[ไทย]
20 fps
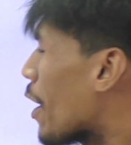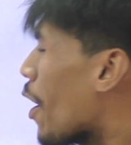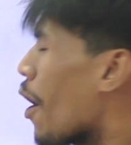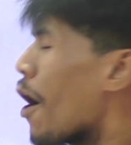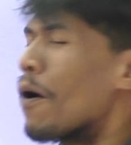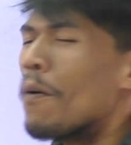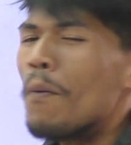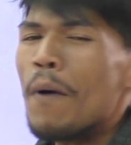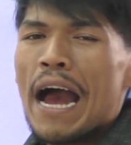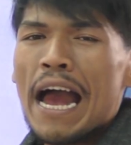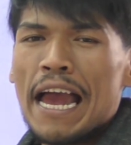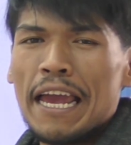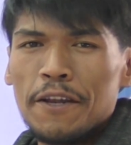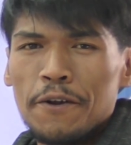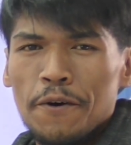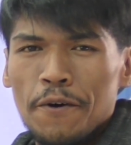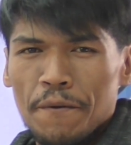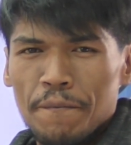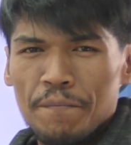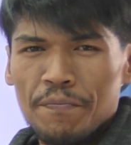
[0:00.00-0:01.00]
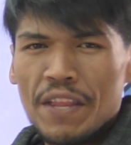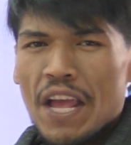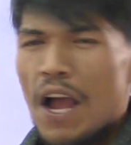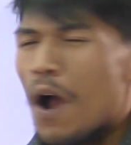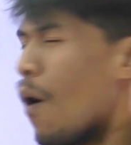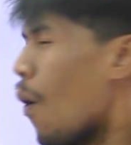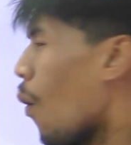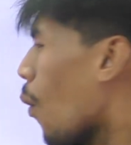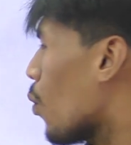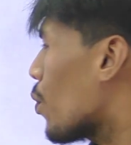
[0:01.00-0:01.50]
ไปคอควายลูก
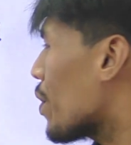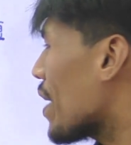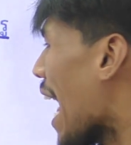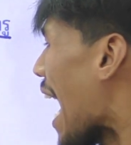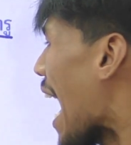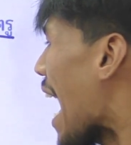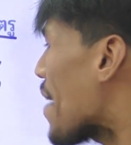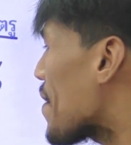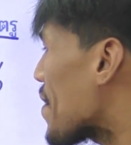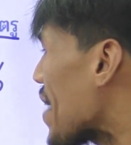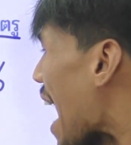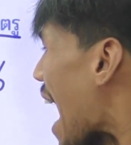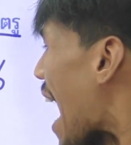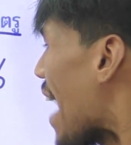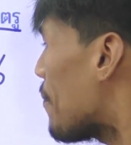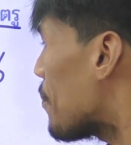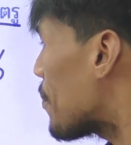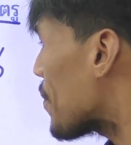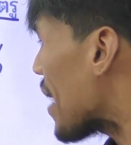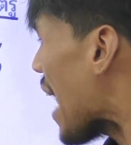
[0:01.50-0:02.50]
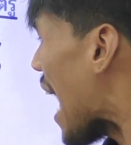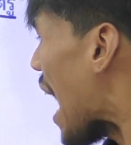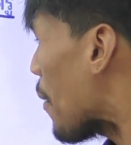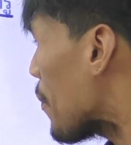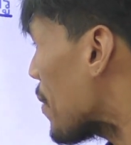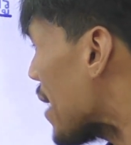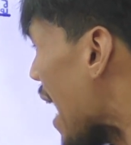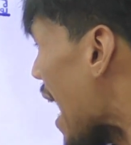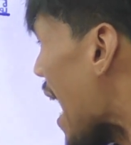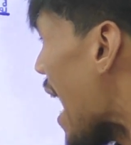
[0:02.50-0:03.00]
อุรารานรา
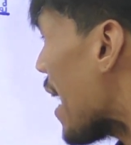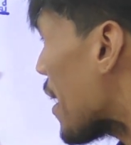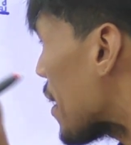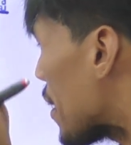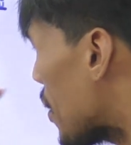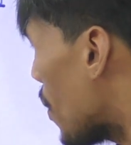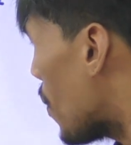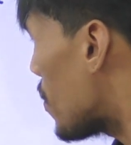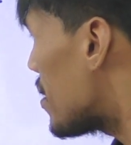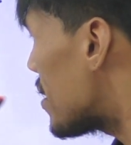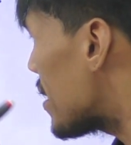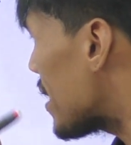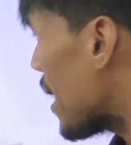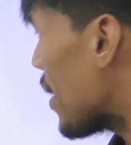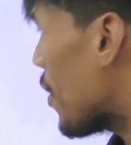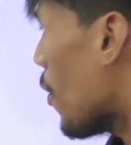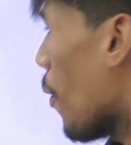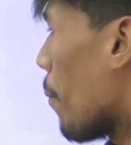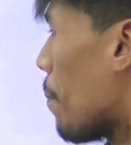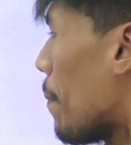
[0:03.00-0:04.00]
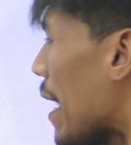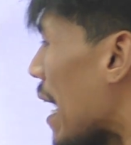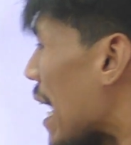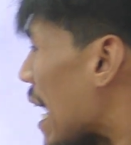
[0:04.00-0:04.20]
วแยกยนสยบ